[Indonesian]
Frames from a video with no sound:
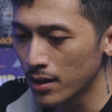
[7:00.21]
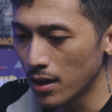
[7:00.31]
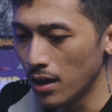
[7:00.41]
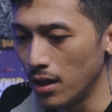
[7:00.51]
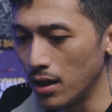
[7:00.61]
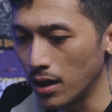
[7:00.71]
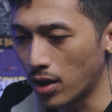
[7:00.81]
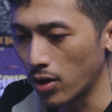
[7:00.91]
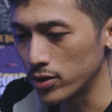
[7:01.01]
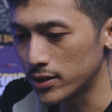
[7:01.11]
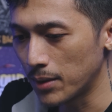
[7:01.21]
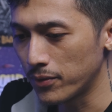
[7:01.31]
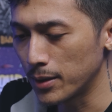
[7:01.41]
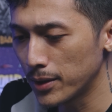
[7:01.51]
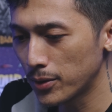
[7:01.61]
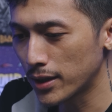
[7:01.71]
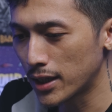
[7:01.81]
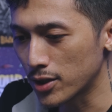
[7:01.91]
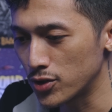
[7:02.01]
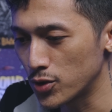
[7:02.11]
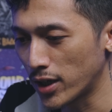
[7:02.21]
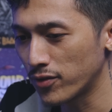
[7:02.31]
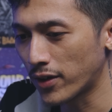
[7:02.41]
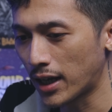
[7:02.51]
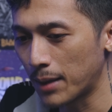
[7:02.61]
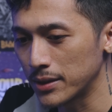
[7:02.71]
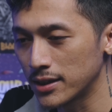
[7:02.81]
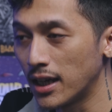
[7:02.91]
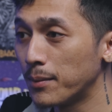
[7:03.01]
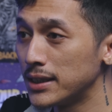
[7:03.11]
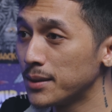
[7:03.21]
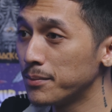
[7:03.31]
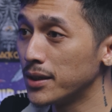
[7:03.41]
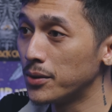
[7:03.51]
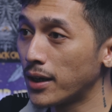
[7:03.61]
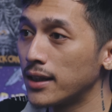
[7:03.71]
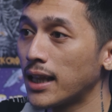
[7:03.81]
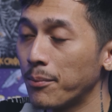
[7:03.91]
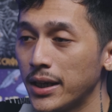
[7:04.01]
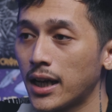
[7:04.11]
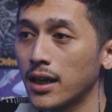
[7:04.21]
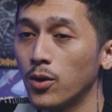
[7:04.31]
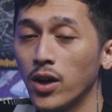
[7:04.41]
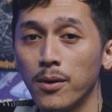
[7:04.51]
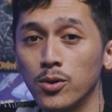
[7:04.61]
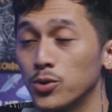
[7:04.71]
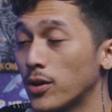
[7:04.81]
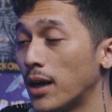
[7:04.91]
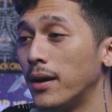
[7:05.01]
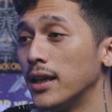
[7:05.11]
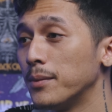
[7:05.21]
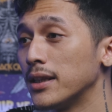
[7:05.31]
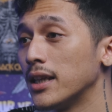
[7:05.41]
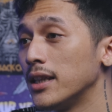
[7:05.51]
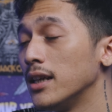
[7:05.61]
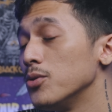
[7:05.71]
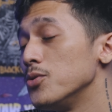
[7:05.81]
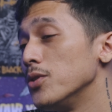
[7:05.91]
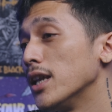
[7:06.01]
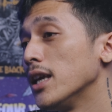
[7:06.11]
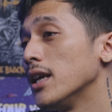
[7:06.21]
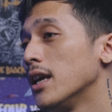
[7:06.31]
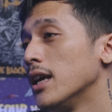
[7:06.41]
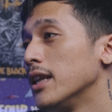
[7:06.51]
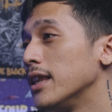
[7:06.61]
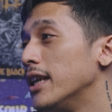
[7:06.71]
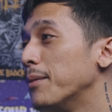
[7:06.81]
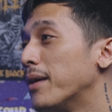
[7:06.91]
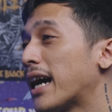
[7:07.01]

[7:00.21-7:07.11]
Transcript: e, kalau setiap fitment tuh kan harus nyesuaiin velg apa segala macem gitu kan tapi karena gue emang udah suka banget sama t 37 e ini jadi emang